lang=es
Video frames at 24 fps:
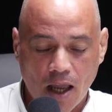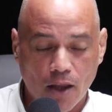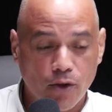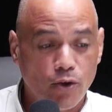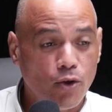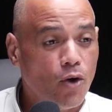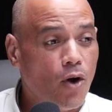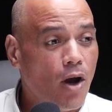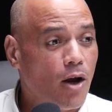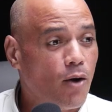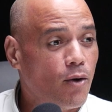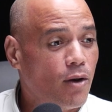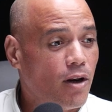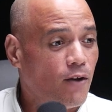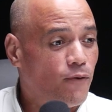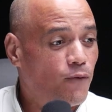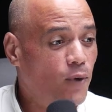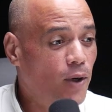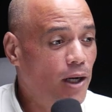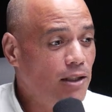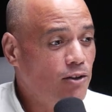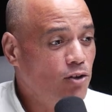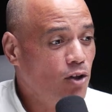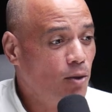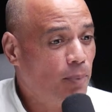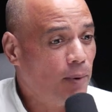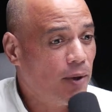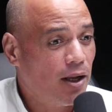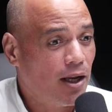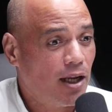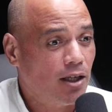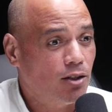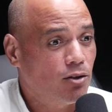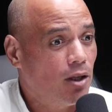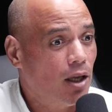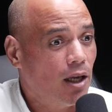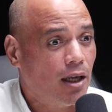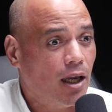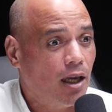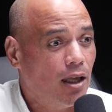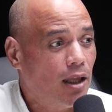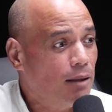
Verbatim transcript: Yo hago el esfuerzo, pero es que no es que,